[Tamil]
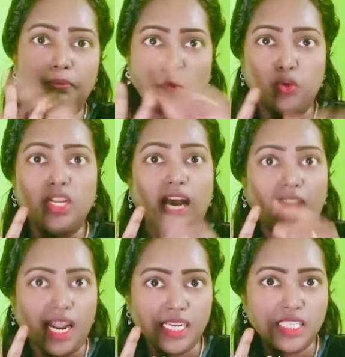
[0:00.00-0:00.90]
போட்டு
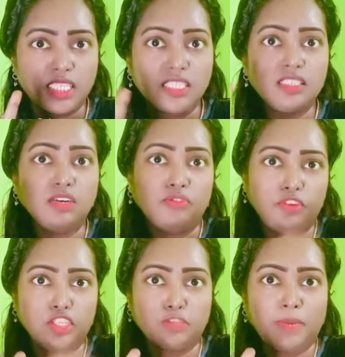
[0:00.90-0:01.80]
அரைச்சிட்டு
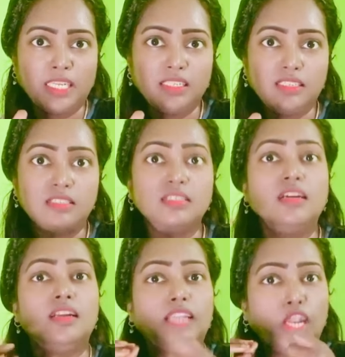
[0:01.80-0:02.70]
ஃபில்ட்ரு பண்ணிவிட்டு
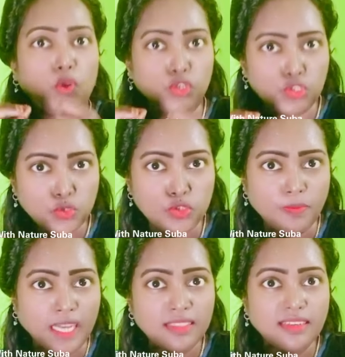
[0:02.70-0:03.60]
நல்ல ஒரு ஜூஸ்
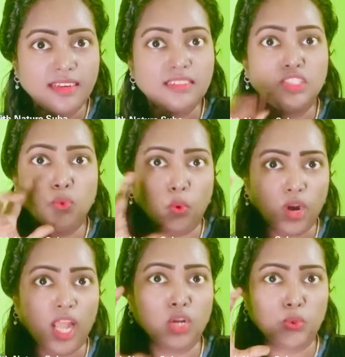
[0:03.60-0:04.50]
மாதிரி எடுத்துகிட்டு ஒரு
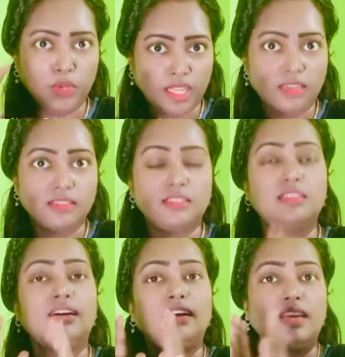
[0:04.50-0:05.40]
ஆள் குடிக்கிறதுக்கு
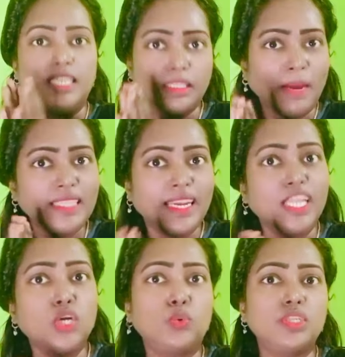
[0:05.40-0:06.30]
இந்த மாதிரி
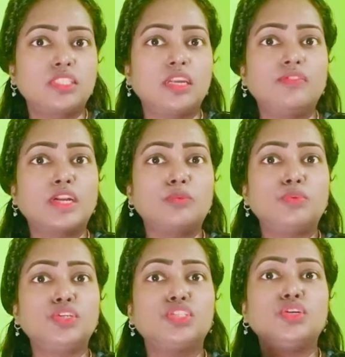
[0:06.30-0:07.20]
நீங்கள் குடிச்சிட்டே
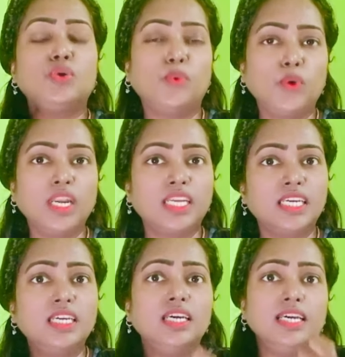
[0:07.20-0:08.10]
வரும்பொழுது
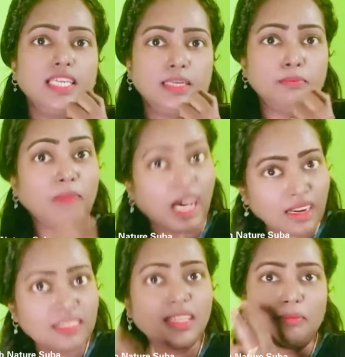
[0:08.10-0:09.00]
உங்களுக்கு
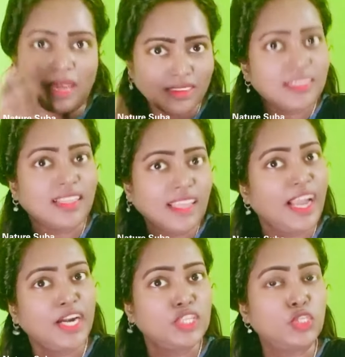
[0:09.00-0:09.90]
மருந்தை மருந்தாக
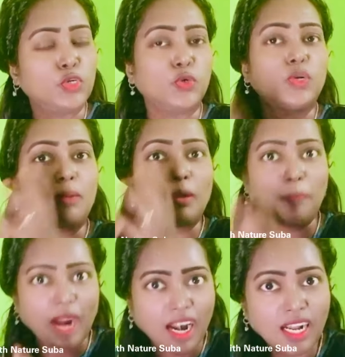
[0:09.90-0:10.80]
தான் எடுத்துக்கணும் நம்ம
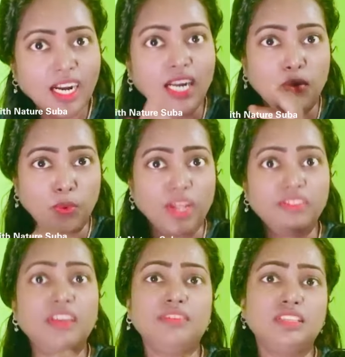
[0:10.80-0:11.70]
பழங்கள்
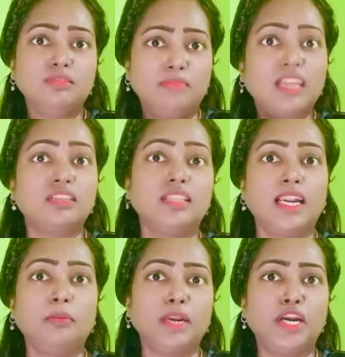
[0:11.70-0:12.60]
உணவே வந்து
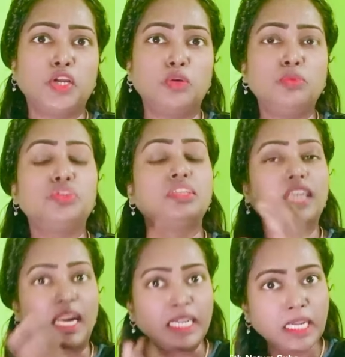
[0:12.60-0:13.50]
மருந்தாக நம்ம எடுக்கும் பொழுது
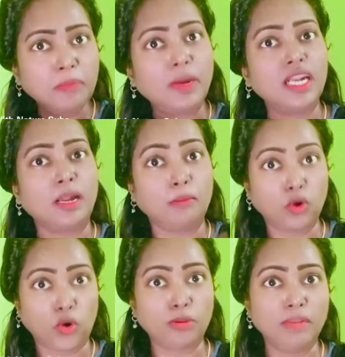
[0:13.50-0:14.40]
கண்டிப்பாக நம்ம
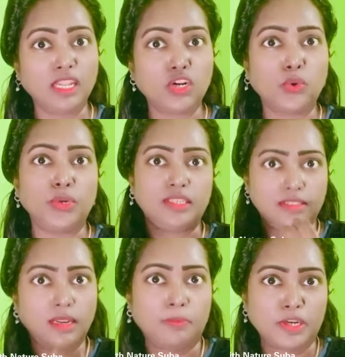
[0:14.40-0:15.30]
உடம்புல இருக்கக்கூடிய
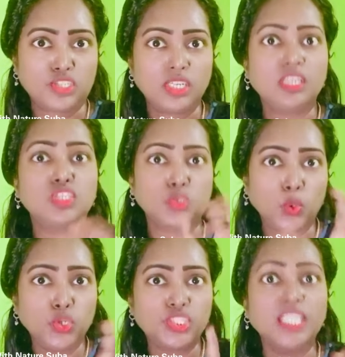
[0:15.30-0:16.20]
சில பிரச்சனைக்கு
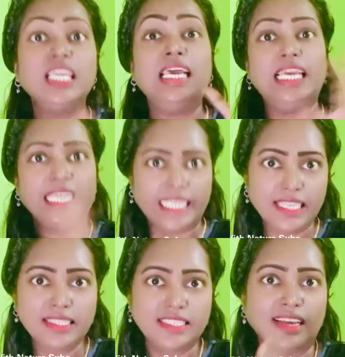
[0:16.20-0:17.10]
சொல்யூஷன்
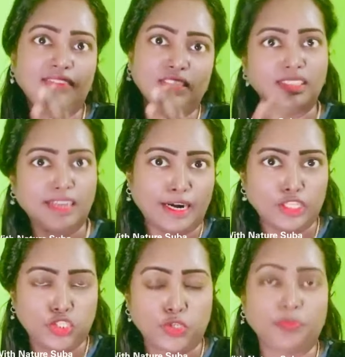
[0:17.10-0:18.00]
ஈஸியாக வந்து
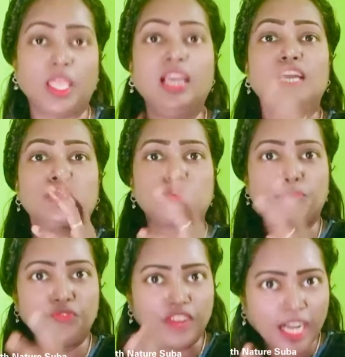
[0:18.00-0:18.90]
கிடைச்சிரும் ஸோ
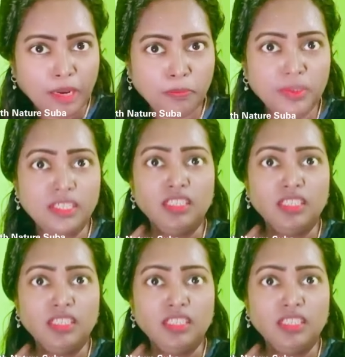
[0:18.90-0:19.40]
விரைப்பு